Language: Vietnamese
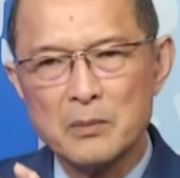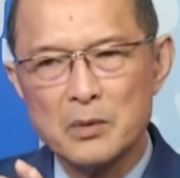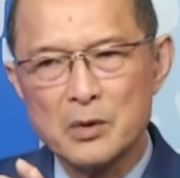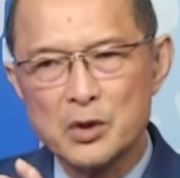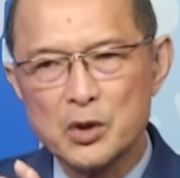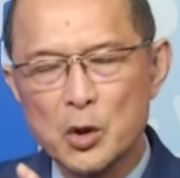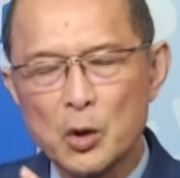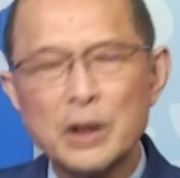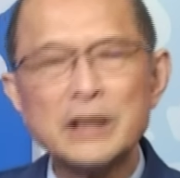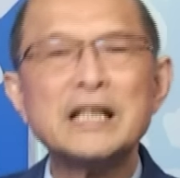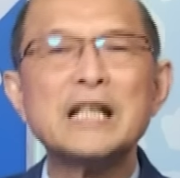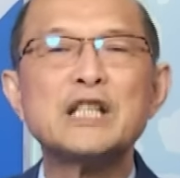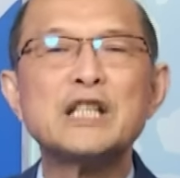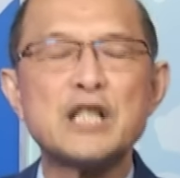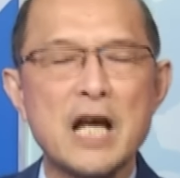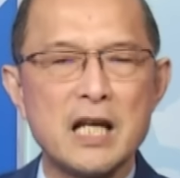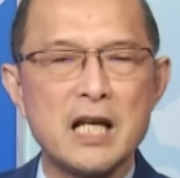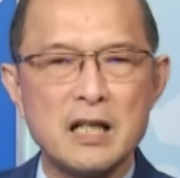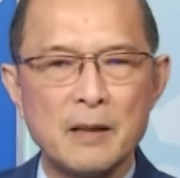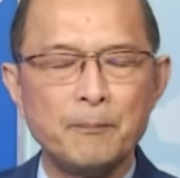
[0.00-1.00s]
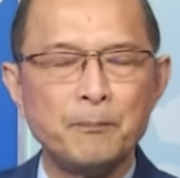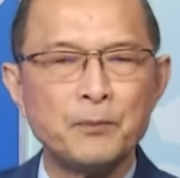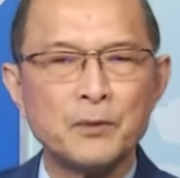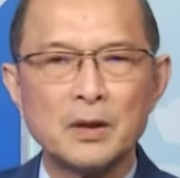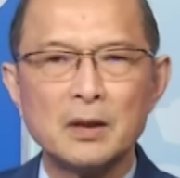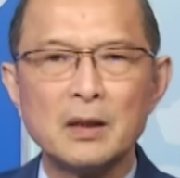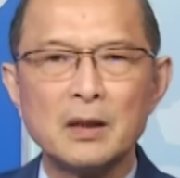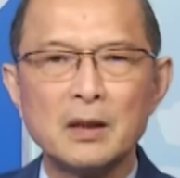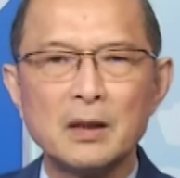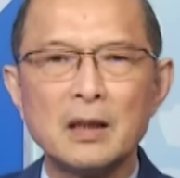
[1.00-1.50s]
solicitation
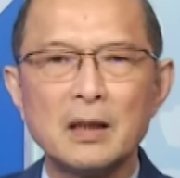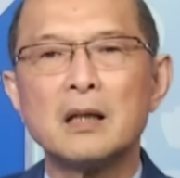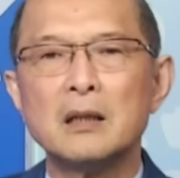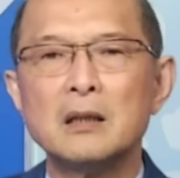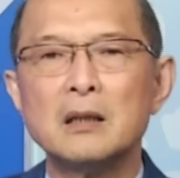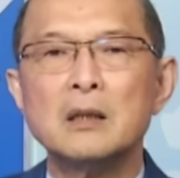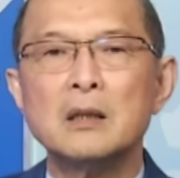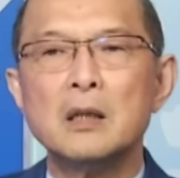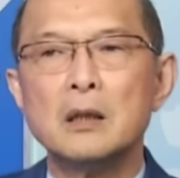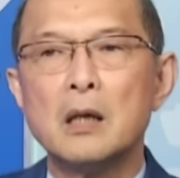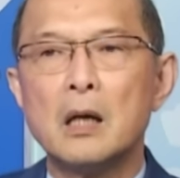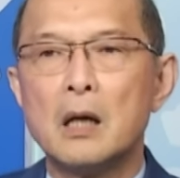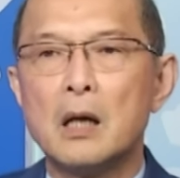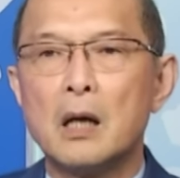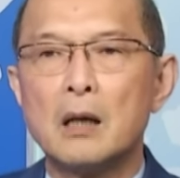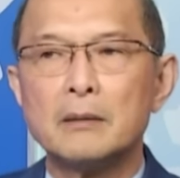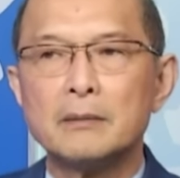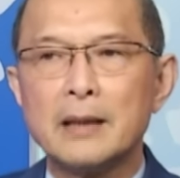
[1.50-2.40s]
tức là à,